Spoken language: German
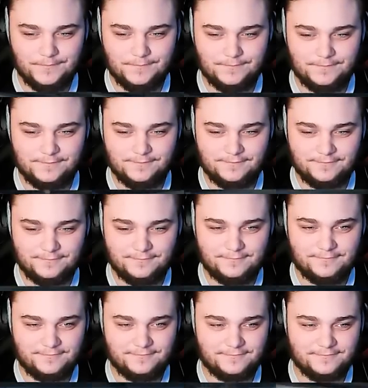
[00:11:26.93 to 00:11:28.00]
Digga. Muck
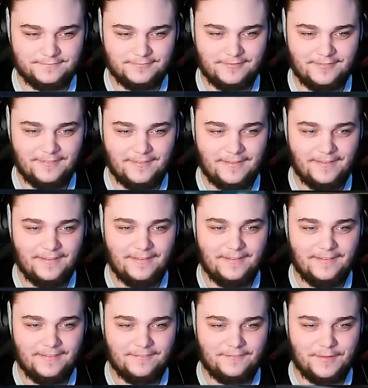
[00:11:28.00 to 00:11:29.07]
nicht.
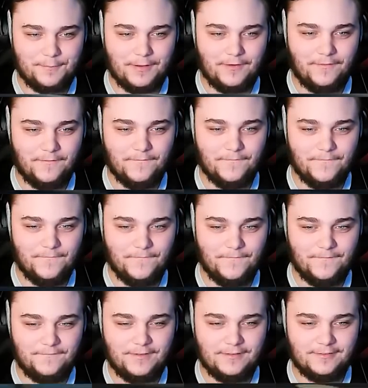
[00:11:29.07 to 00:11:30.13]
Ich habe einen Helikopter.
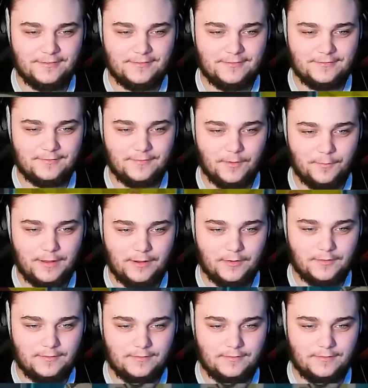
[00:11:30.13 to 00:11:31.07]
irgendwas. Oh mein Gott.